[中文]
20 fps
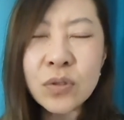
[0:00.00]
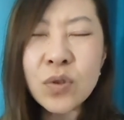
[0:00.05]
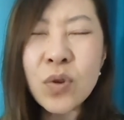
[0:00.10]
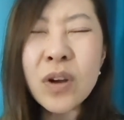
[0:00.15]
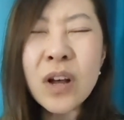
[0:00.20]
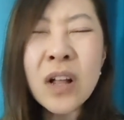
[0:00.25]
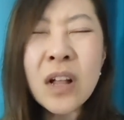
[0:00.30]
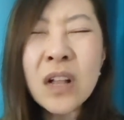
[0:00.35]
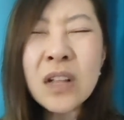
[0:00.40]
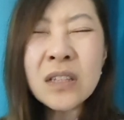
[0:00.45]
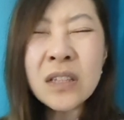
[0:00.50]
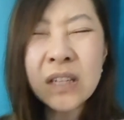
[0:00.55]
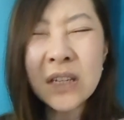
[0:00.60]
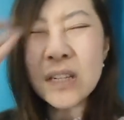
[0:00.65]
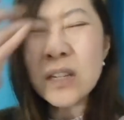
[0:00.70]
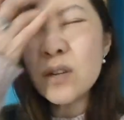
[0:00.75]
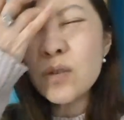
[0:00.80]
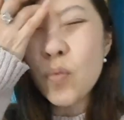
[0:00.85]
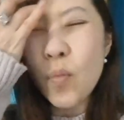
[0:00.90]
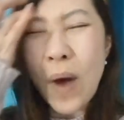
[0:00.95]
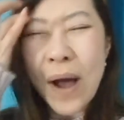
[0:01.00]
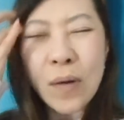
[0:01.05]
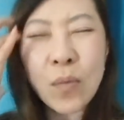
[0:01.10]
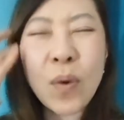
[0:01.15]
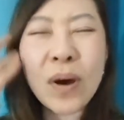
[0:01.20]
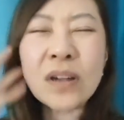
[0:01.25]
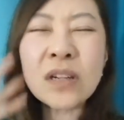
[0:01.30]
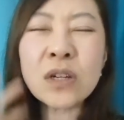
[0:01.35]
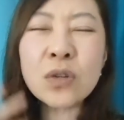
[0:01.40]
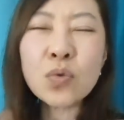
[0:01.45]
就其实王
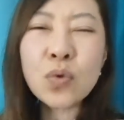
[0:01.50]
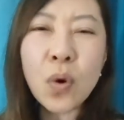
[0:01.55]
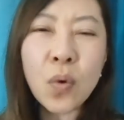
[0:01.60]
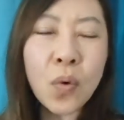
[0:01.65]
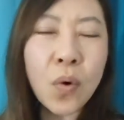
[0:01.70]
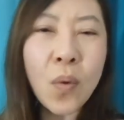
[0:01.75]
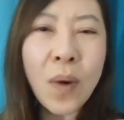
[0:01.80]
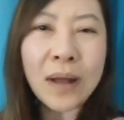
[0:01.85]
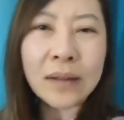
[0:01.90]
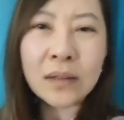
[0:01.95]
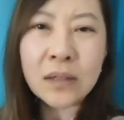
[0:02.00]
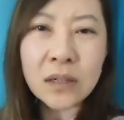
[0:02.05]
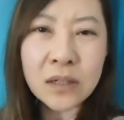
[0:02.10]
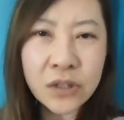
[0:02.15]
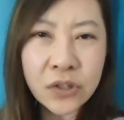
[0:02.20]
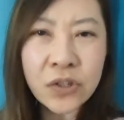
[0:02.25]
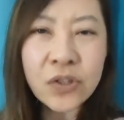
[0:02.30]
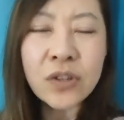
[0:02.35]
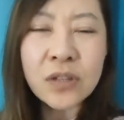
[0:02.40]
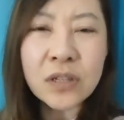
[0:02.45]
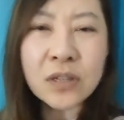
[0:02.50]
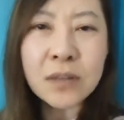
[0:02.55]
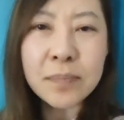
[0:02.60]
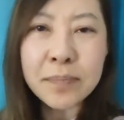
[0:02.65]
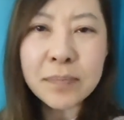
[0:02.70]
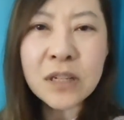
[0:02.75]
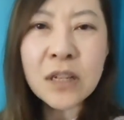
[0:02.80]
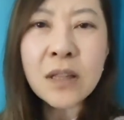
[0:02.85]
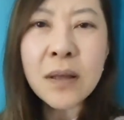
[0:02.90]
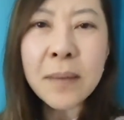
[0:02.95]
王室做国王的事
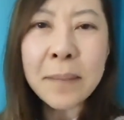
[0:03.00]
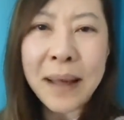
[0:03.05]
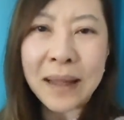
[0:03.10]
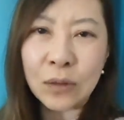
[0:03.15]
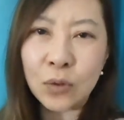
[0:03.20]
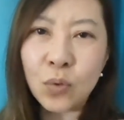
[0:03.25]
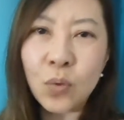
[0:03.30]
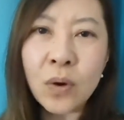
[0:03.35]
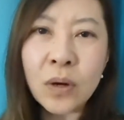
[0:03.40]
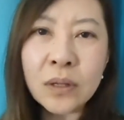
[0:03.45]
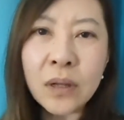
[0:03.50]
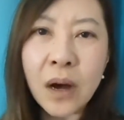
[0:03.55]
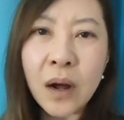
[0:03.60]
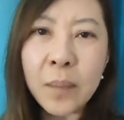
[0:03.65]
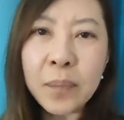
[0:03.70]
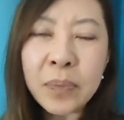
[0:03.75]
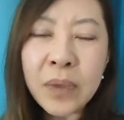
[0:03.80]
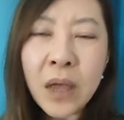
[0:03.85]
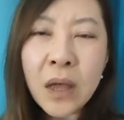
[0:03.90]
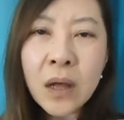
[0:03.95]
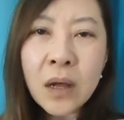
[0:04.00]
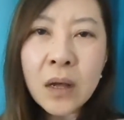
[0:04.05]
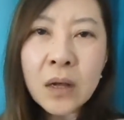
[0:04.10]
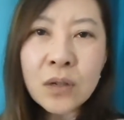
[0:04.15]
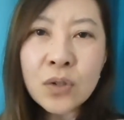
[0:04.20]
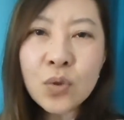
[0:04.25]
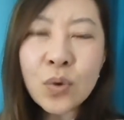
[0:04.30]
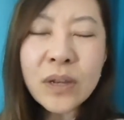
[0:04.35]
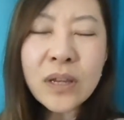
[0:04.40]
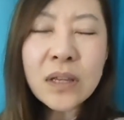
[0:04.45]
情真的蛮多的，
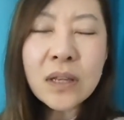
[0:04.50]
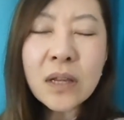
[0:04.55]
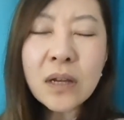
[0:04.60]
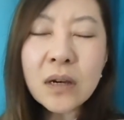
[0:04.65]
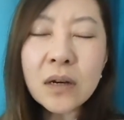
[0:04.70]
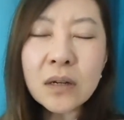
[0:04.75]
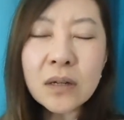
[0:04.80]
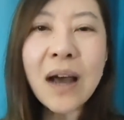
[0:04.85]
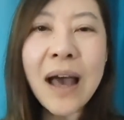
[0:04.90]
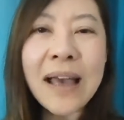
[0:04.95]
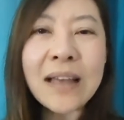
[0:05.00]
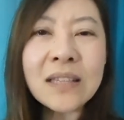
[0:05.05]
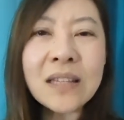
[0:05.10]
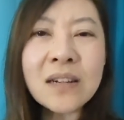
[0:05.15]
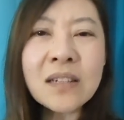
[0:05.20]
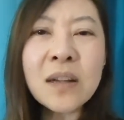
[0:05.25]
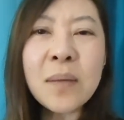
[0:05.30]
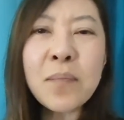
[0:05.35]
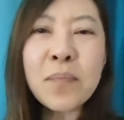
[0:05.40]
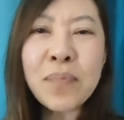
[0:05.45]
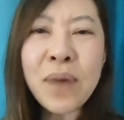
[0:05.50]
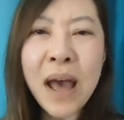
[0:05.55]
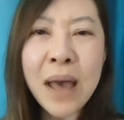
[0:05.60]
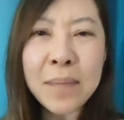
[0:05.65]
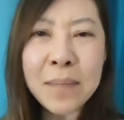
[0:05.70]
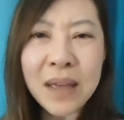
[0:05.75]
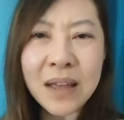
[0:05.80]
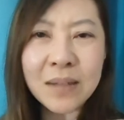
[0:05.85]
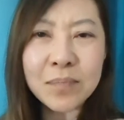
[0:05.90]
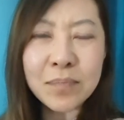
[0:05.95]
所以那个爱江山不爱
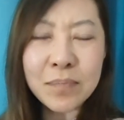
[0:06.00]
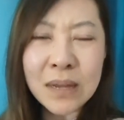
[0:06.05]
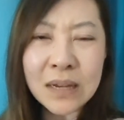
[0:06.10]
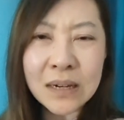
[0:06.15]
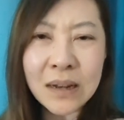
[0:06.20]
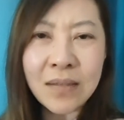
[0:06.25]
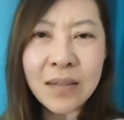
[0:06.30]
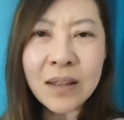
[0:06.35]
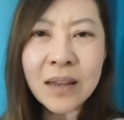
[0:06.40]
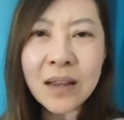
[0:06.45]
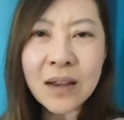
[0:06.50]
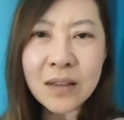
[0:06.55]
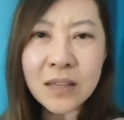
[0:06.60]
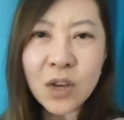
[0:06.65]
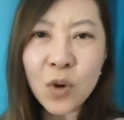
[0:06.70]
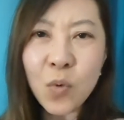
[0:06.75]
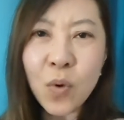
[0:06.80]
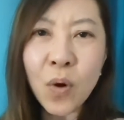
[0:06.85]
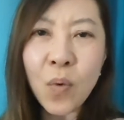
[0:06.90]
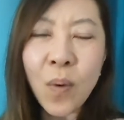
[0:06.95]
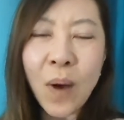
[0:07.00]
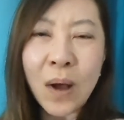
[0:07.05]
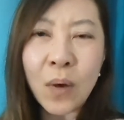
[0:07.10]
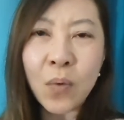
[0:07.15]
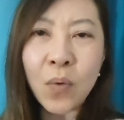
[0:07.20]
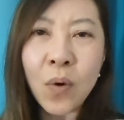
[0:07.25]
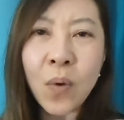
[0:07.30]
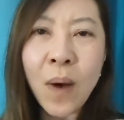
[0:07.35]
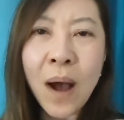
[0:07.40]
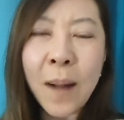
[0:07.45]
美美人的那个英国王
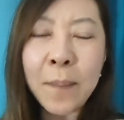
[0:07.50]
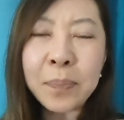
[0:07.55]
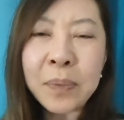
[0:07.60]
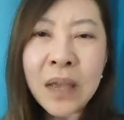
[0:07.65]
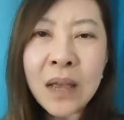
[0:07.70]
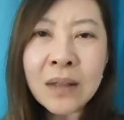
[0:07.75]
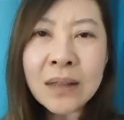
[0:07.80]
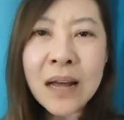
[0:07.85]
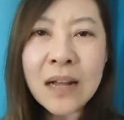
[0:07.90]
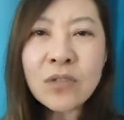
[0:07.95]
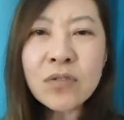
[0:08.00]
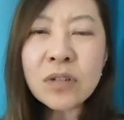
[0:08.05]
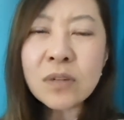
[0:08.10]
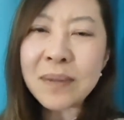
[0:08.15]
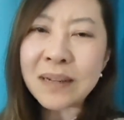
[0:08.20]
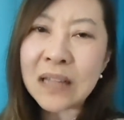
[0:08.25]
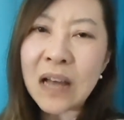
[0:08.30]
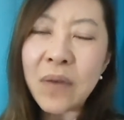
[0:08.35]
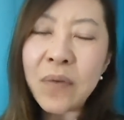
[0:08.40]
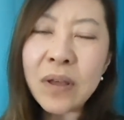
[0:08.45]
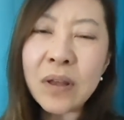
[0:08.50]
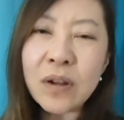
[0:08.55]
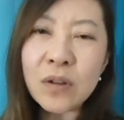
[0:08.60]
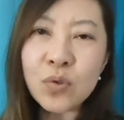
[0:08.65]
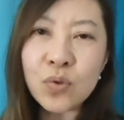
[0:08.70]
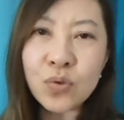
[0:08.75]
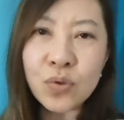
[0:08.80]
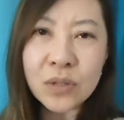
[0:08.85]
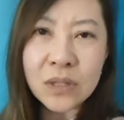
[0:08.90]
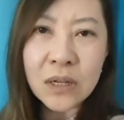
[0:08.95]
国王，他就是嘛，他为了
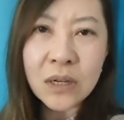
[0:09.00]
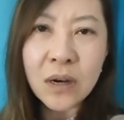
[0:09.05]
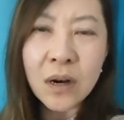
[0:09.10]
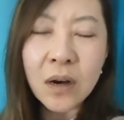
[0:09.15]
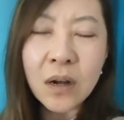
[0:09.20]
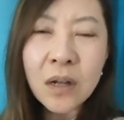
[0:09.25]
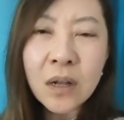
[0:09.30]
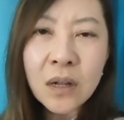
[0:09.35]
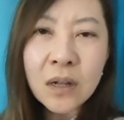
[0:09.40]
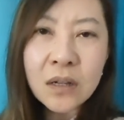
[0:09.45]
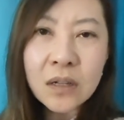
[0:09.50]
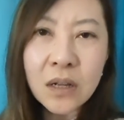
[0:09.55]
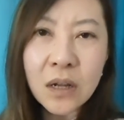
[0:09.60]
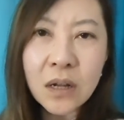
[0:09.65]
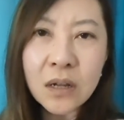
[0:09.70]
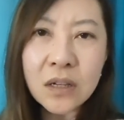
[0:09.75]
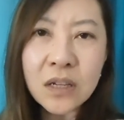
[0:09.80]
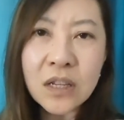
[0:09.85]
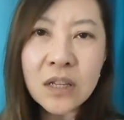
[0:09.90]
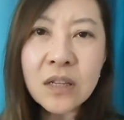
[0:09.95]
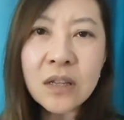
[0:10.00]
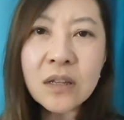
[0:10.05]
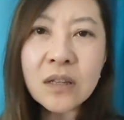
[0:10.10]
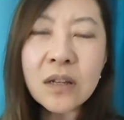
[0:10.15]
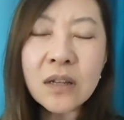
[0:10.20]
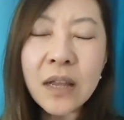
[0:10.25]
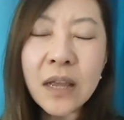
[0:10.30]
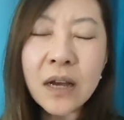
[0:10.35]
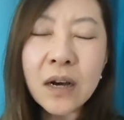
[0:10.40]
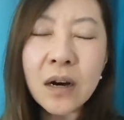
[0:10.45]
娶这个呃离异
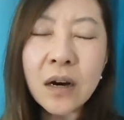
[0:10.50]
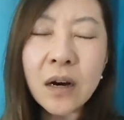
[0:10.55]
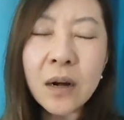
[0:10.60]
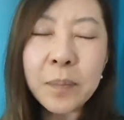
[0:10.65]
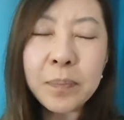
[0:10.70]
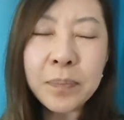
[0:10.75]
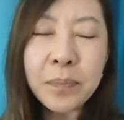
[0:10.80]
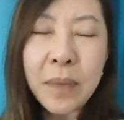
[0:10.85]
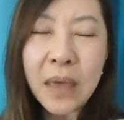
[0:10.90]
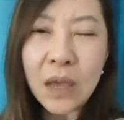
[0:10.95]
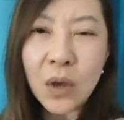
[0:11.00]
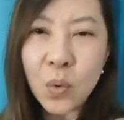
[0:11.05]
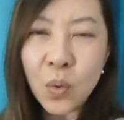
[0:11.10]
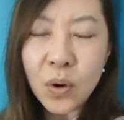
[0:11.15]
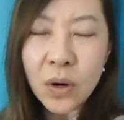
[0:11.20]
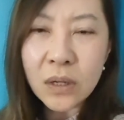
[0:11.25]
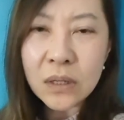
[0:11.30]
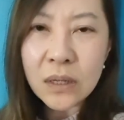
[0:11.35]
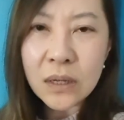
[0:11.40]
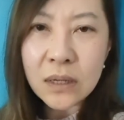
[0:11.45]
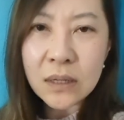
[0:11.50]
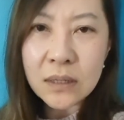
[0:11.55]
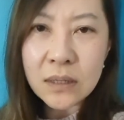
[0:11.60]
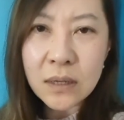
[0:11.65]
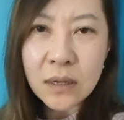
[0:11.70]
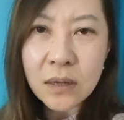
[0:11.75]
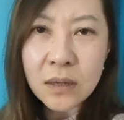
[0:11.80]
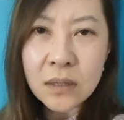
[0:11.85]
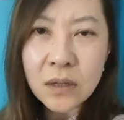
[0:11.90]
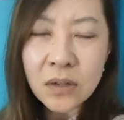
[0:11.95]
的那个美国的
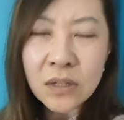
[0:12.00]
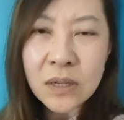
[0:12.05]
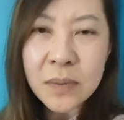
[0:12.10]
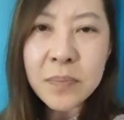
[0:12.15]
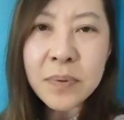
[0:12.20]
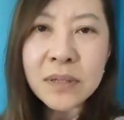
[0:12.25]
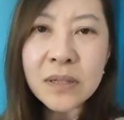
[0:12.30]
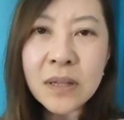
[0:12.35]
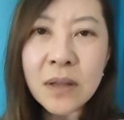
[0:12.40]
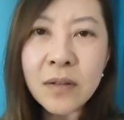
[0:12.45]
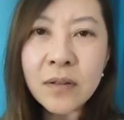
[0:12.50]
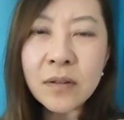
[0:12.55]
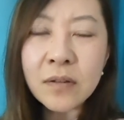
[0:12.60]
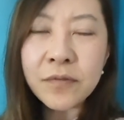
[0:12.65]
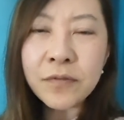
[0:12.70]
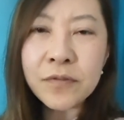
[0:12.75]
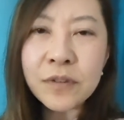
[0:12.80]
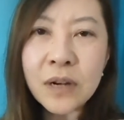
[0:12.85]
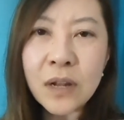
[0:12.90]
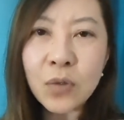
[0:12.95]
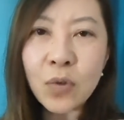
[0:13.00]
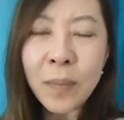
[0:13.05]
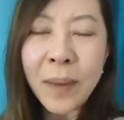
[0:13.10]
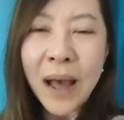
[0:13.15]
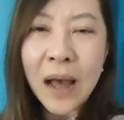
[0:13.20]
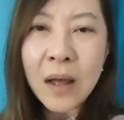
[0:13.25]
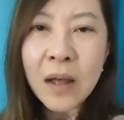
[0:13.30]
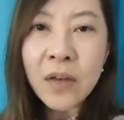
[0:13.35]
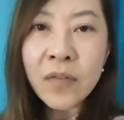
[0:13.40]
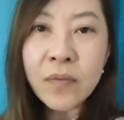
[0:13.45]
呃叫辛普森夫人对吧？